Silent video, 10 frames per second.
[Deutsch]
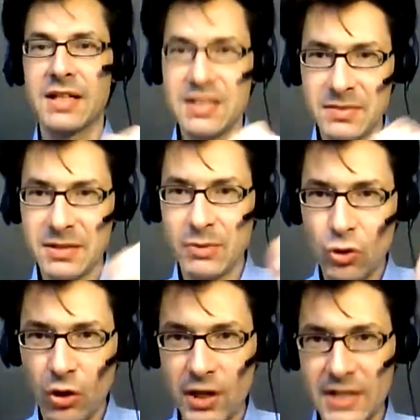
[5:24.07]
das mit dem
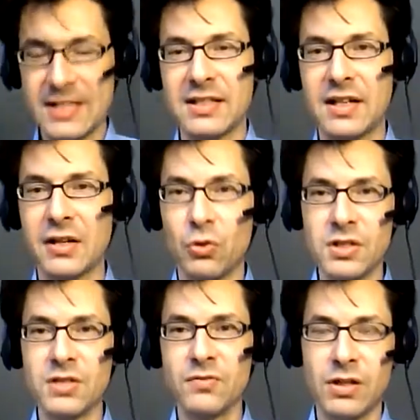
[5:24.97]
Kreuz hat ja den
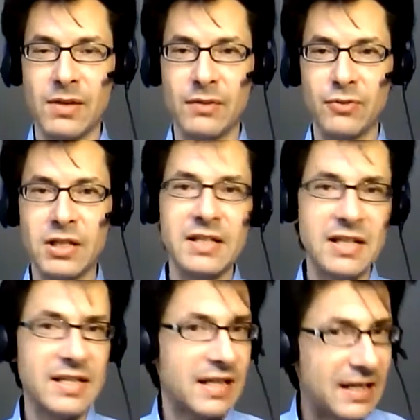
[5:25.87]
großen wunderbaren Vorteil,
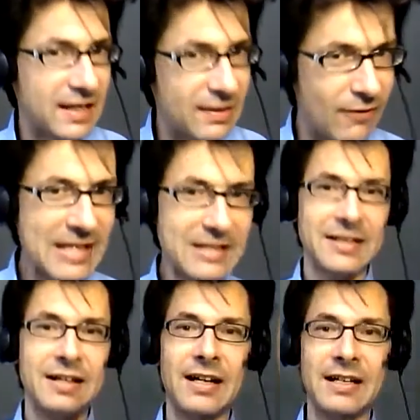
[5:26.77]
es hat einen
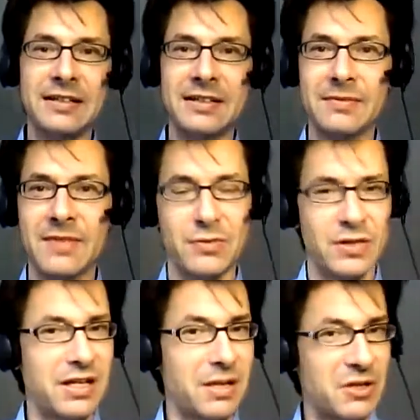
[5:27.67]
Eventcharakter. Also
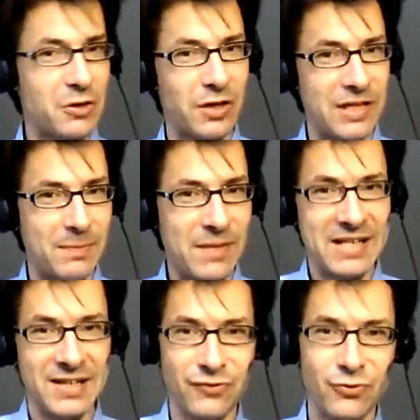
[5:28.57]
ich erinnere mich noch
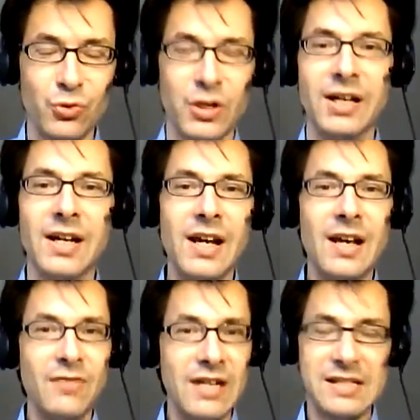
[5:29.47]
lebendig früher,
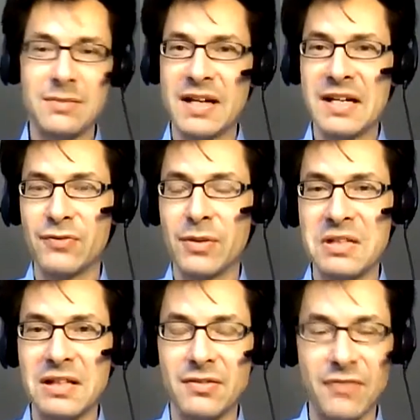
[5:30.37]
wie das in meiner
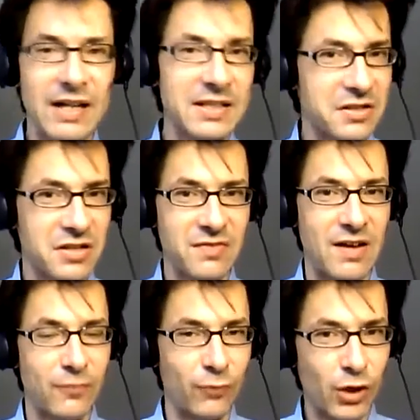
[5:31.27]
Familie war. Also das
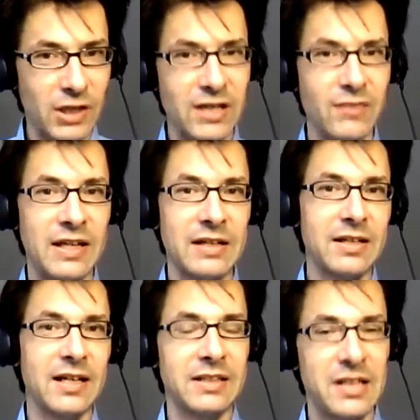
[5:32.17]
war wirklich
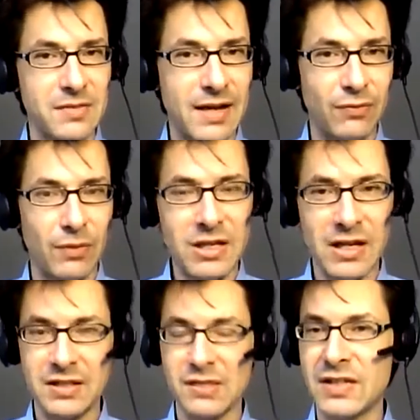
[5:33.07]
Eventcharakter, das war ein
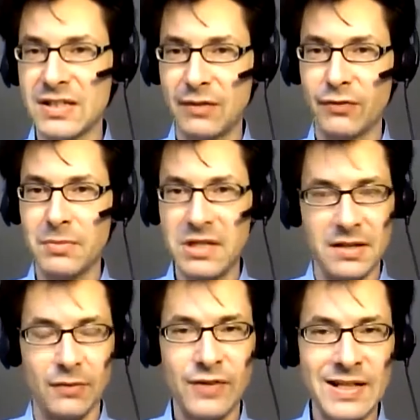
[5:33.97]
Familienereignis, fast ein
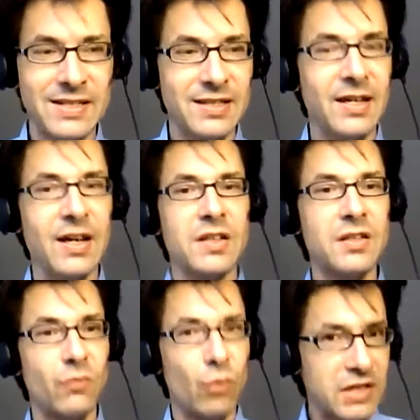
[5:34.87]
Familienfest.
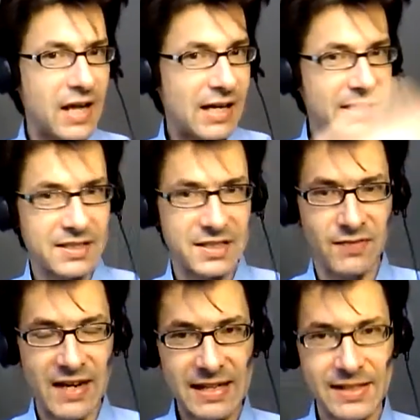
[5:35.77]
Sowohl der Akt
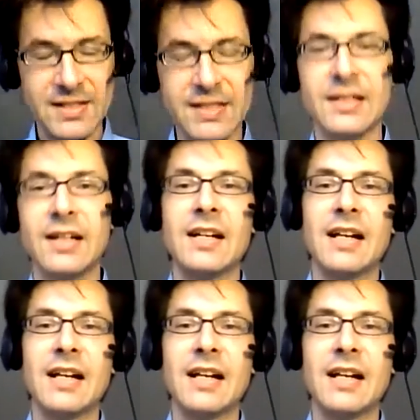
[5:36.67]
des Wählens